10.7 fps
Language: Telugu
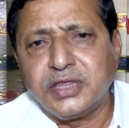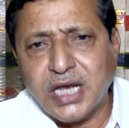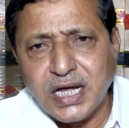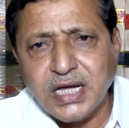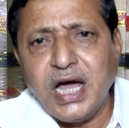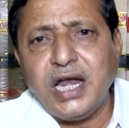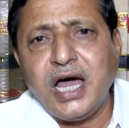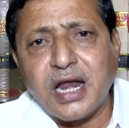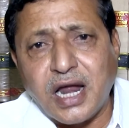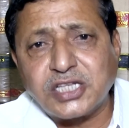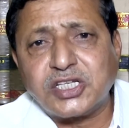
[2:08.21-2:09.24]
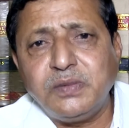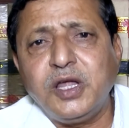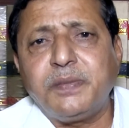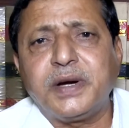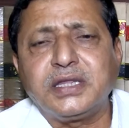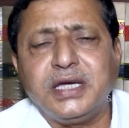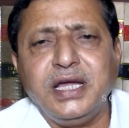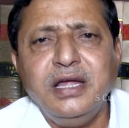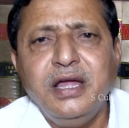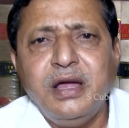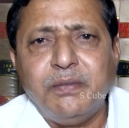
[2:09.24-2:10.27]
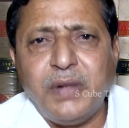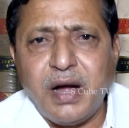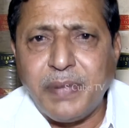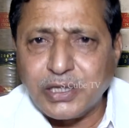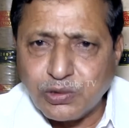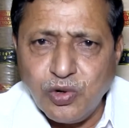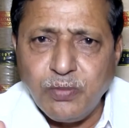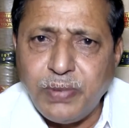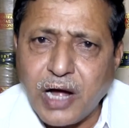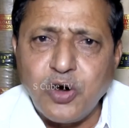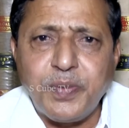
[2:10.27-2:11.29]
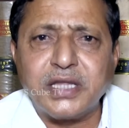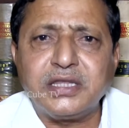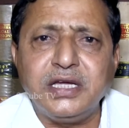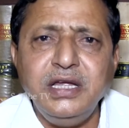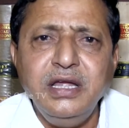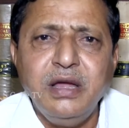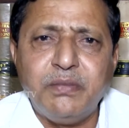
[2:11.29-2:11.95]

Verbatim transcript: తెలంగాణ రాష్ట్రం ఏర్పడితే మా బతుకులు బాగుపడతాయి